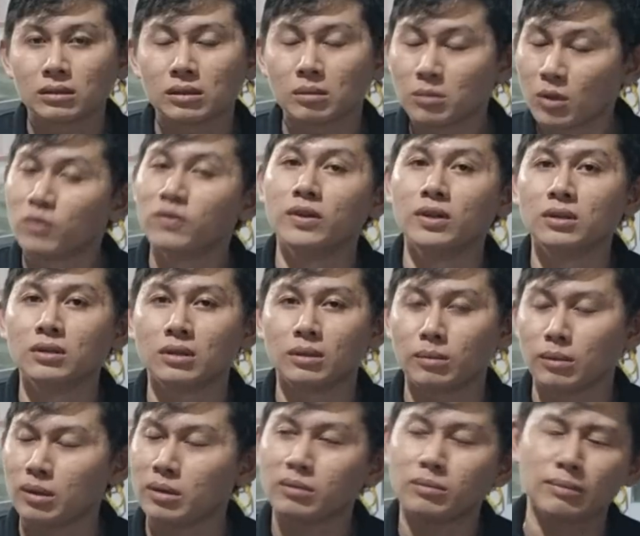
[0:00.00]
trong một vườn
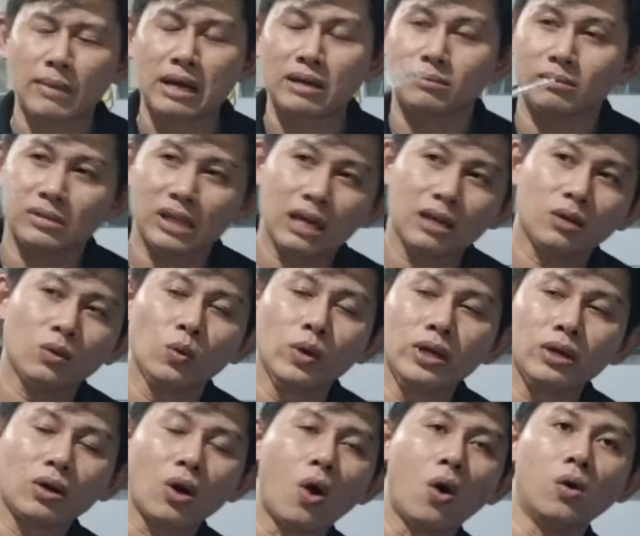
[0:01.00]
bạn thấy là
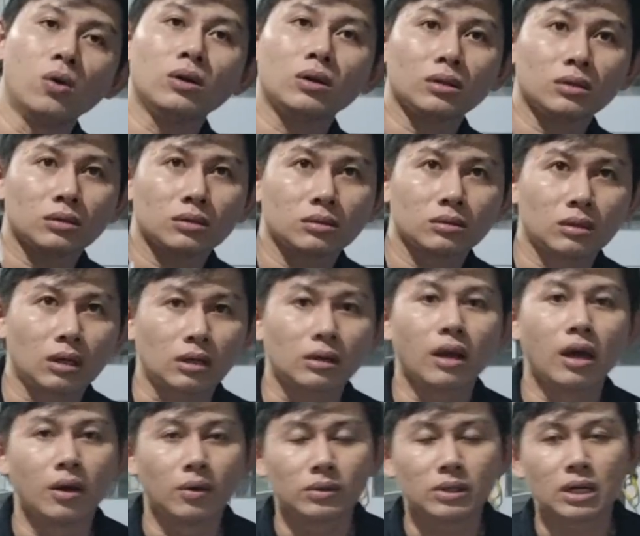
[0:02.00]
nguyên cổ đó, nó
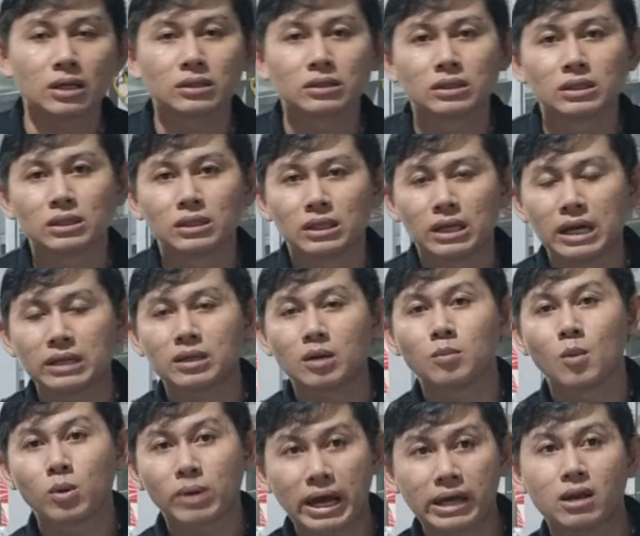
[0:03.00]
đều hết trơn.
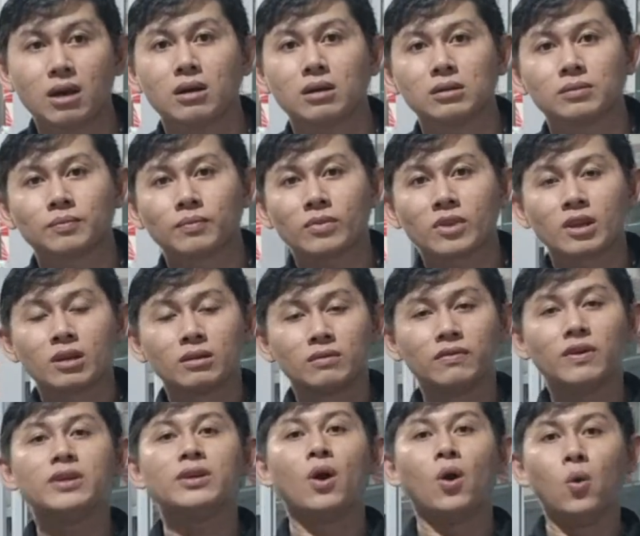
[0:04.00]
Trong một cây đó,
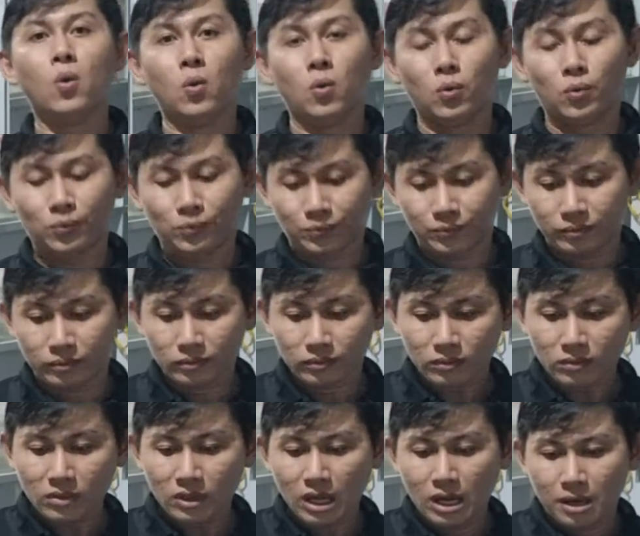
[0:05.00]
ví dụ
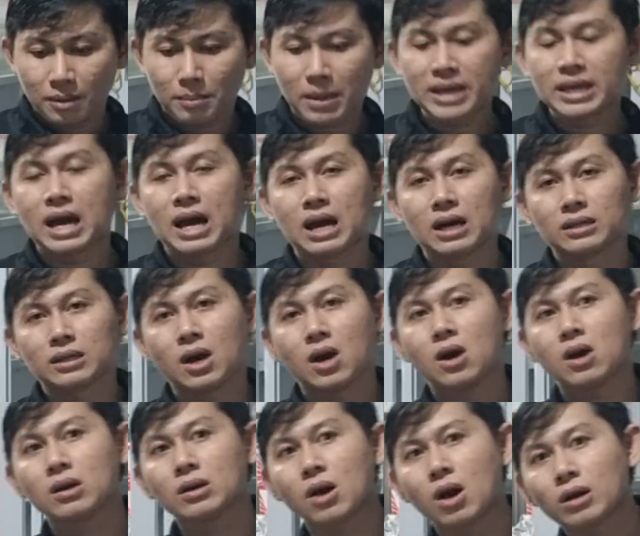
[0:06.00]
bây giờ
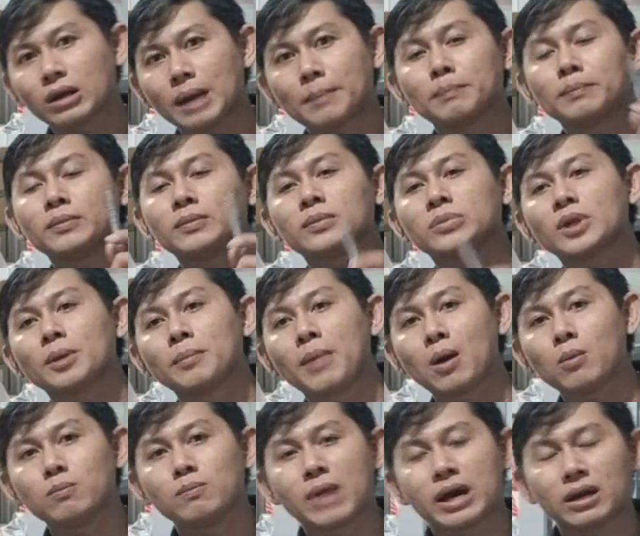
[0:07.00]
nó có 5 chùm
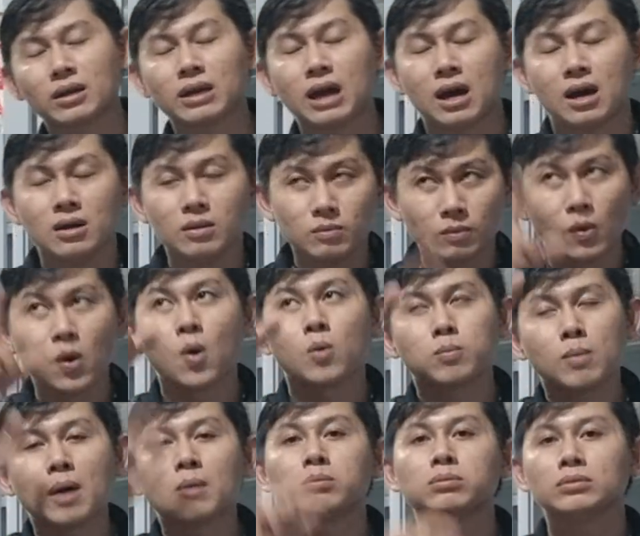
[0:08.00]
bông mà nó nở
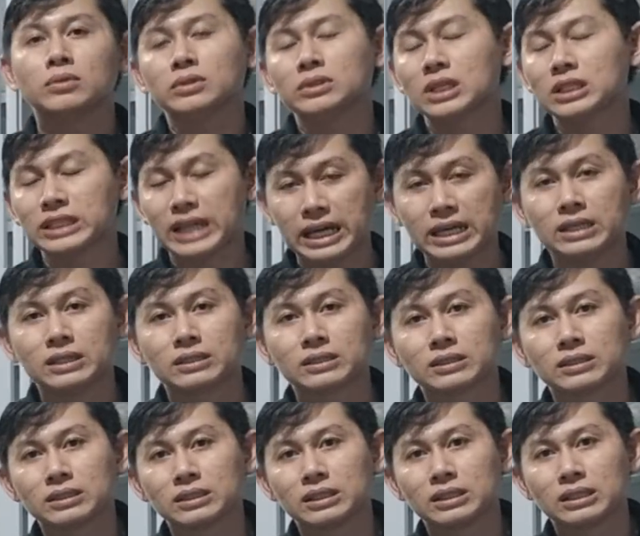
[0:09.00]
một bông trên cây
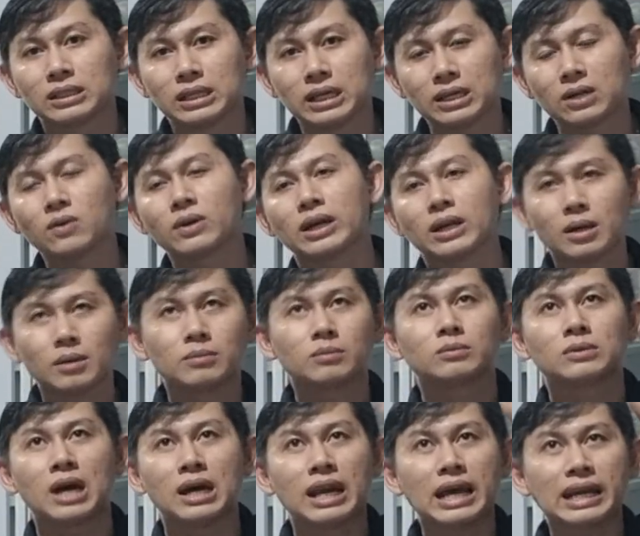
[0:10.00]
ha, có nghĩa là
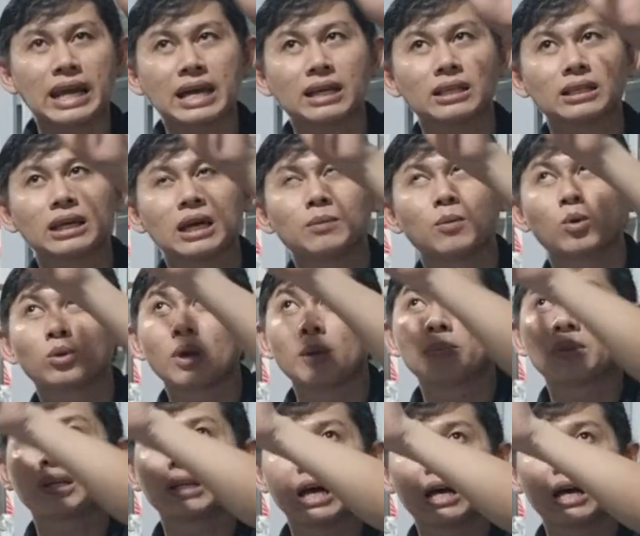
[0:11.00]
nở lác đác trên cây, một chùm nó